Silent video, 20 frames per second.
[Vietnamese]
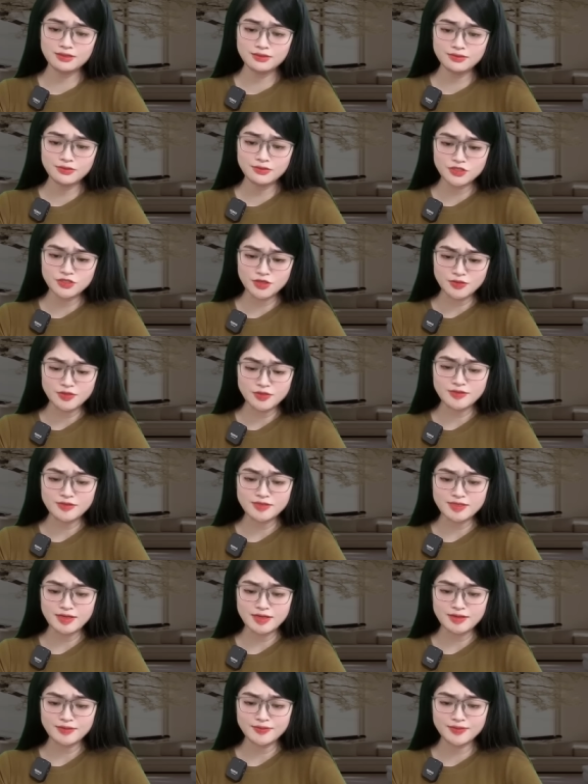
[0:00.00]
Trần tiên
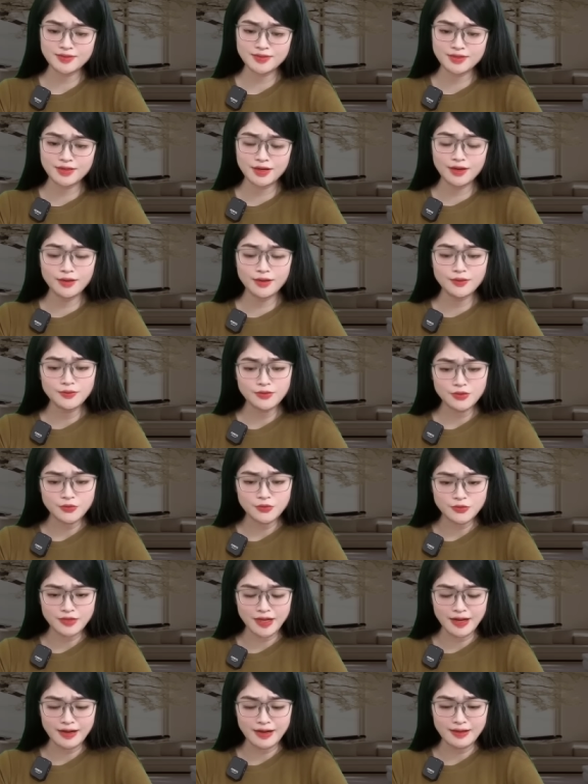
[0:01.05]
sinh, Tiểu
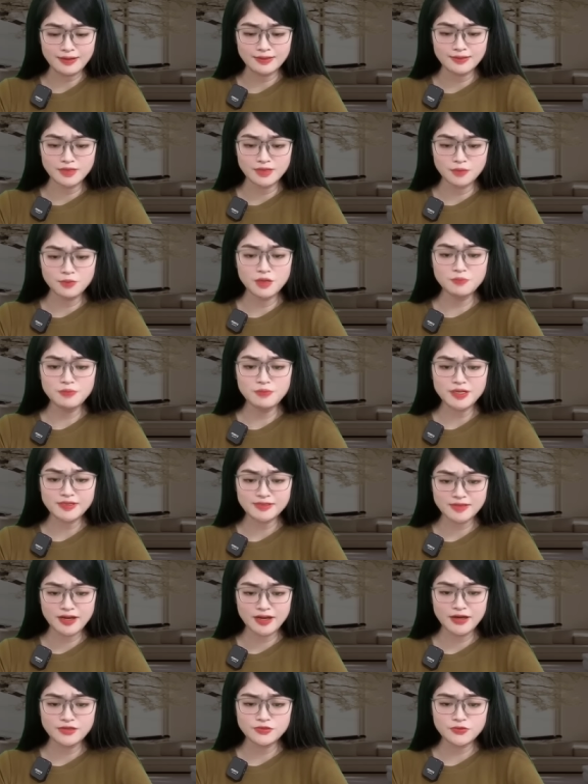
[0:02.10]
Khả đã biết mình
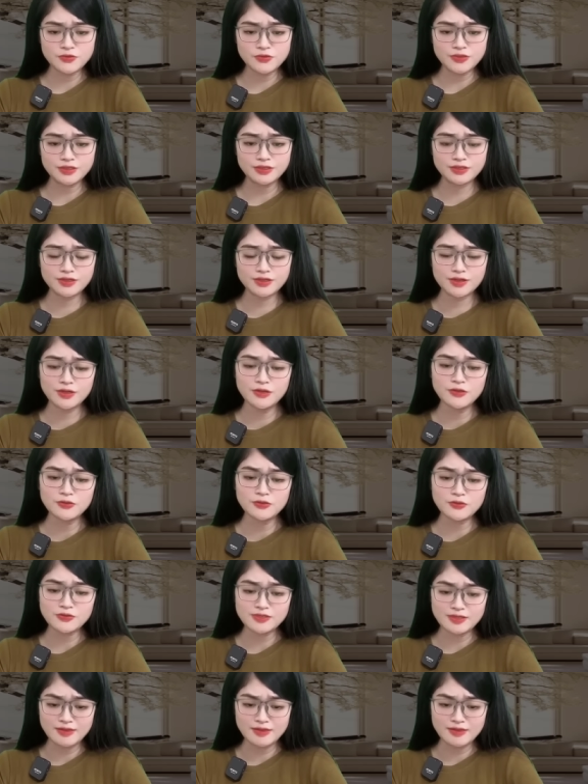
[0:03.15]
sai rồi, tôi xin